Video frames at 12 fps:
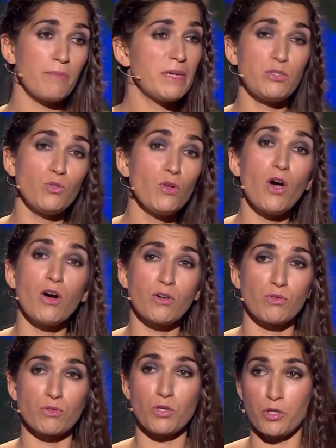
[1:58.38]
mais tu ne
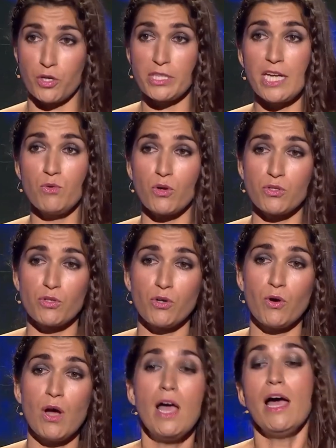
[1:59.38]
rencontres que des lourdeaux,
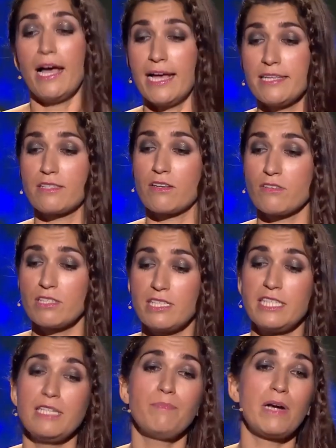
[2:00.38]

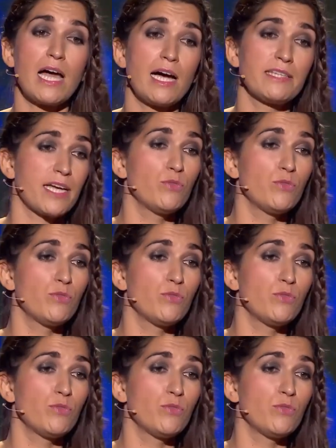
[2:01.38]
insensibles à ta